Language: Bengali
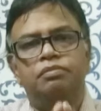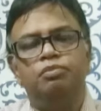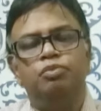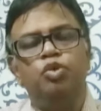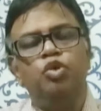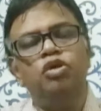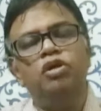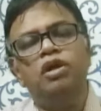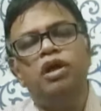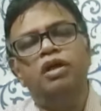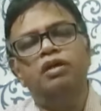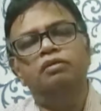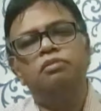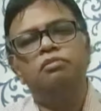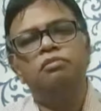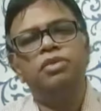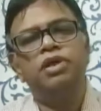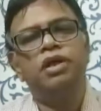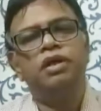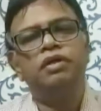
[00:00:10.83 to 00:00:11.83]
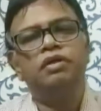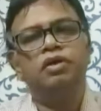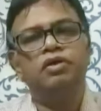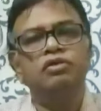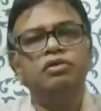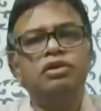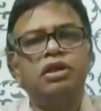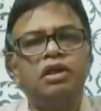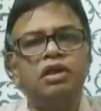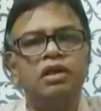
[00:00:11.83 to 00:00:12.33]
বুল রান বিয়ার
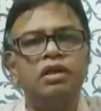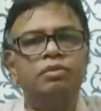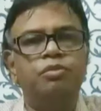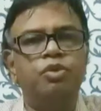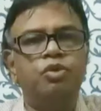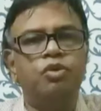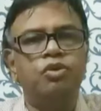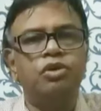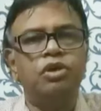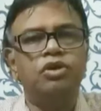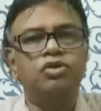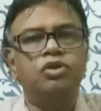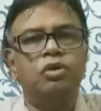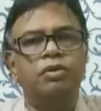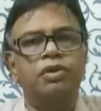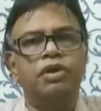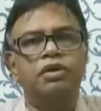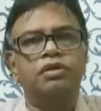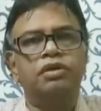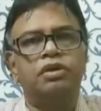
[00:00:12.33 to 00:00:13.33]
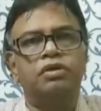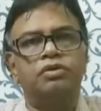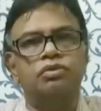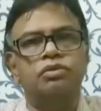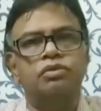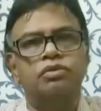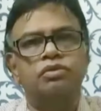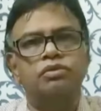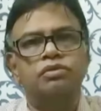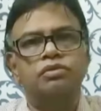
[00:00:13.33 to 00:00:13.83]
ডাউন চ্যানেলের পক্ষ থেকে সবাইকে স্বাগত